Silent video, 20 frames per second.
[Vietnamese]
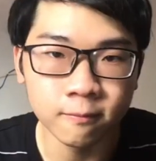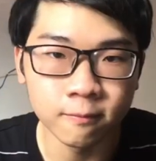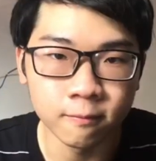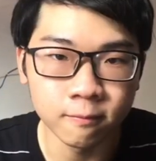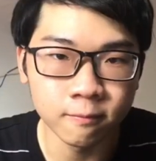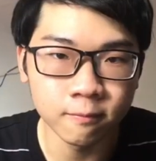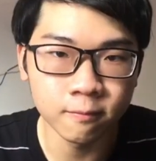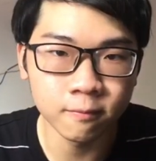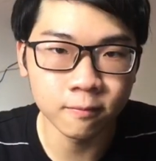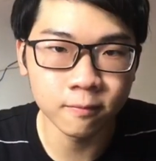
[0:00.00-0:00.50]

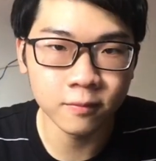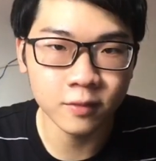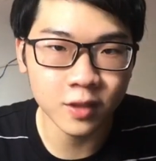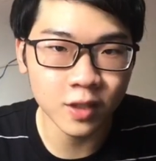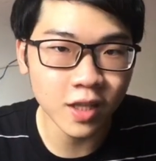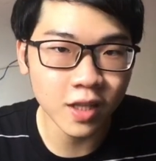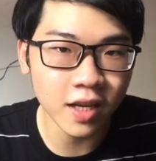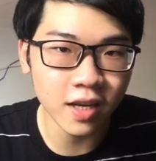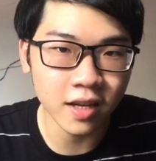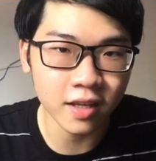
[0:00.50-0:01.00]
Uhm,
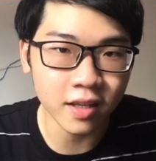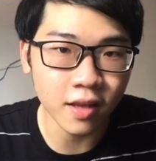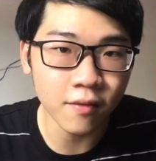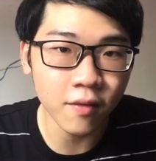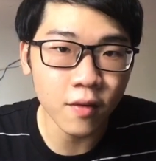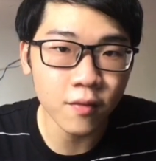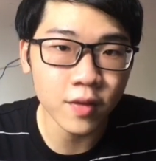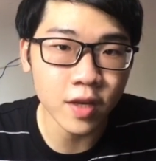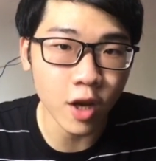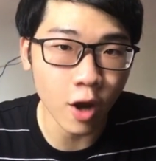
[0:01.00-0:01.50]
trước khi đi tiếp
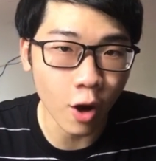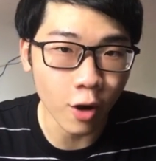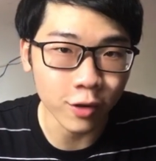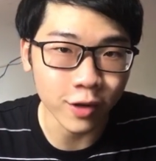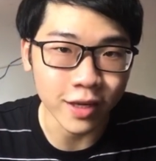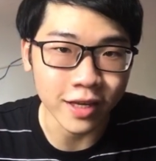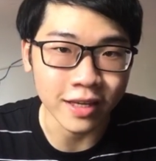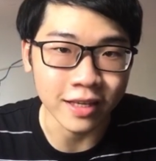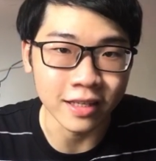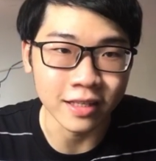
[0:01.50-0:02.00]
với video
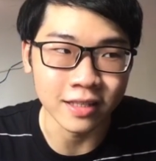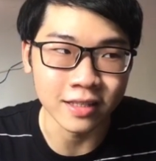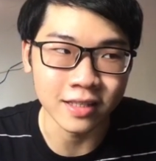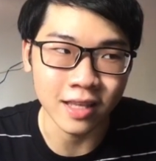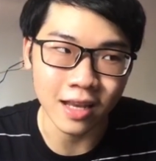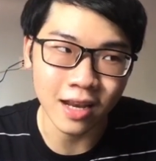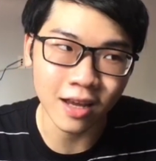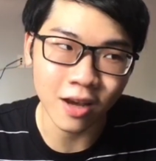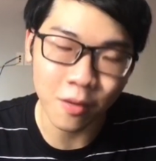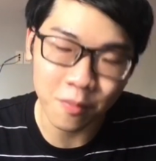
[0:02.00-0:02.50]
thì
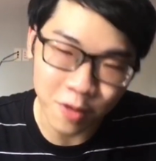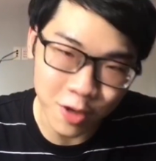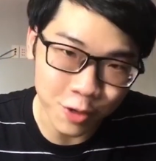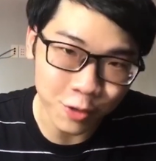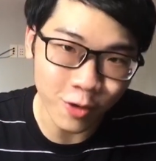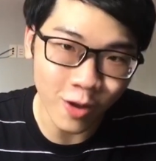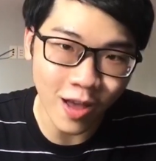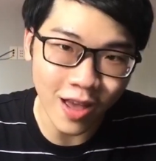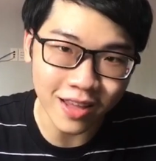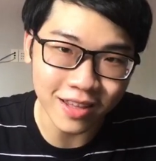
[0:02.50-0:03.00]
sẽ là không
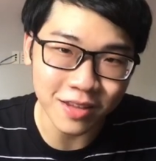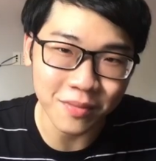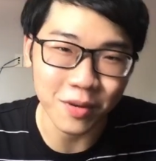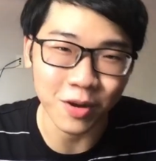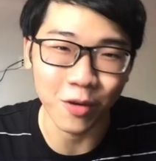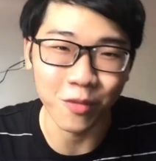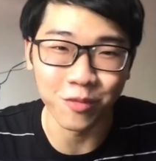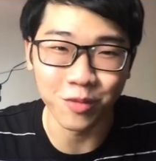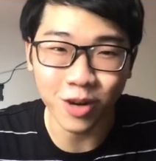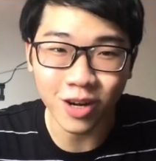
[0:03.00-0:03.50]
liên quan nhưng mà
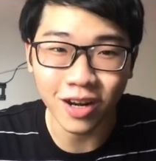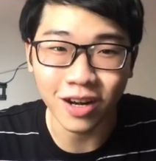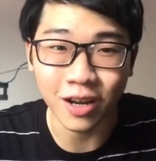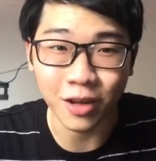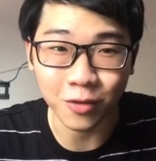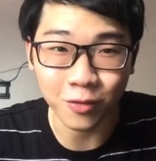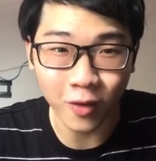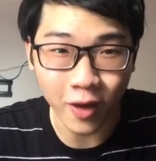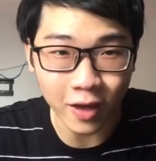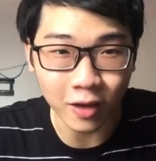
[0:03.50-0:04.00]
cũng rất là
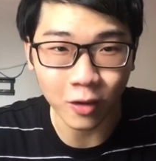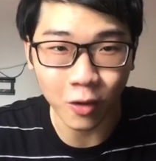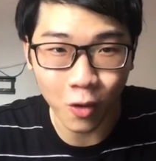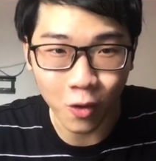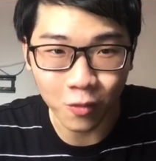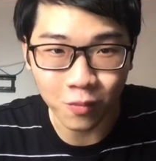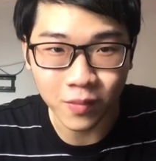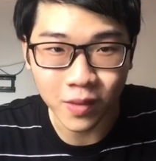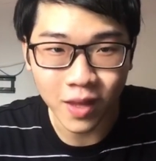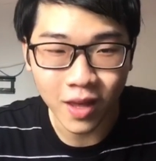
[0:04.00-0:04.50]
liên quan
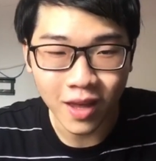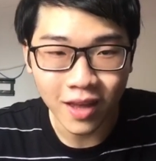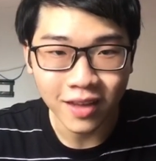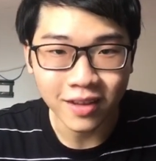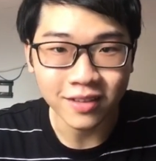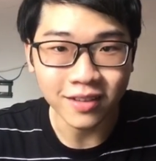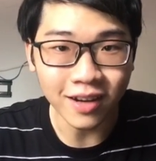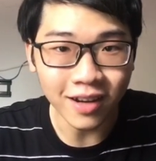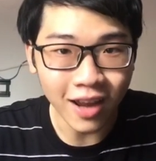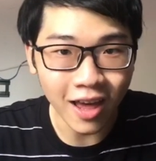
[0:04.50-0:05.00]
luôn
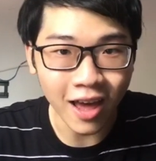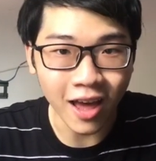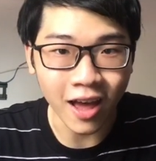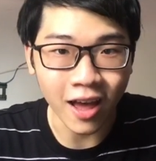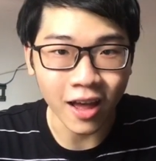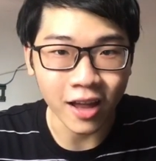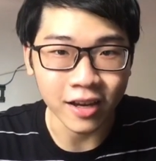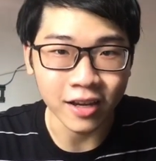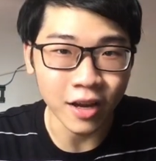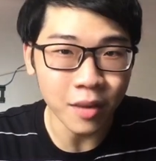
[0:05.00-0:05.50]
Đó
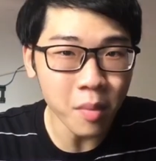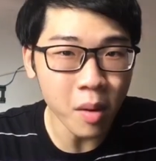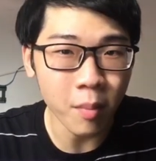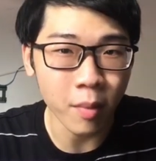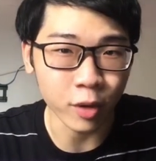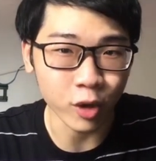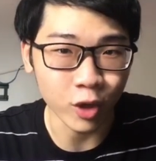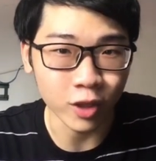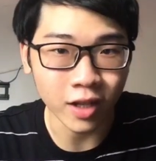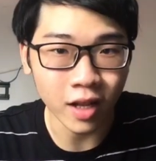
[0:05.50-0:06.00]
là nếu mà
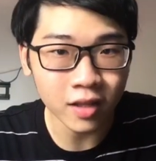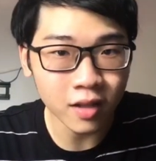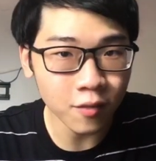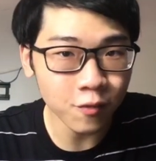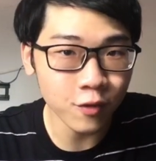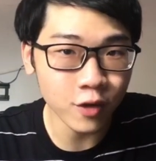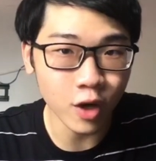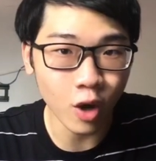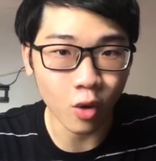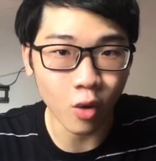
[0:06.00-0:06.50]
mọi người thấy
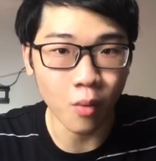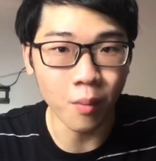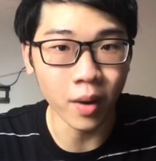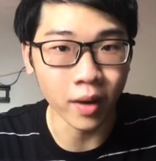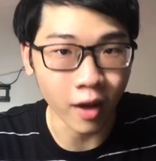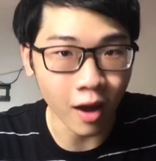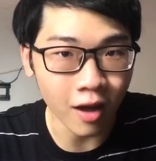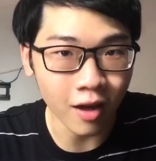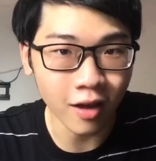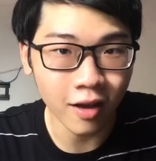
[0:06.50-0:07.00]
thích video của
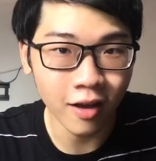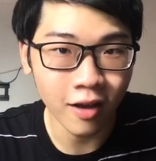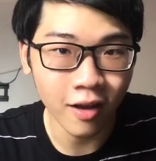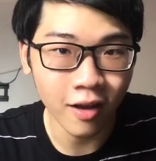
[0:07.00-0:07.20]
mình á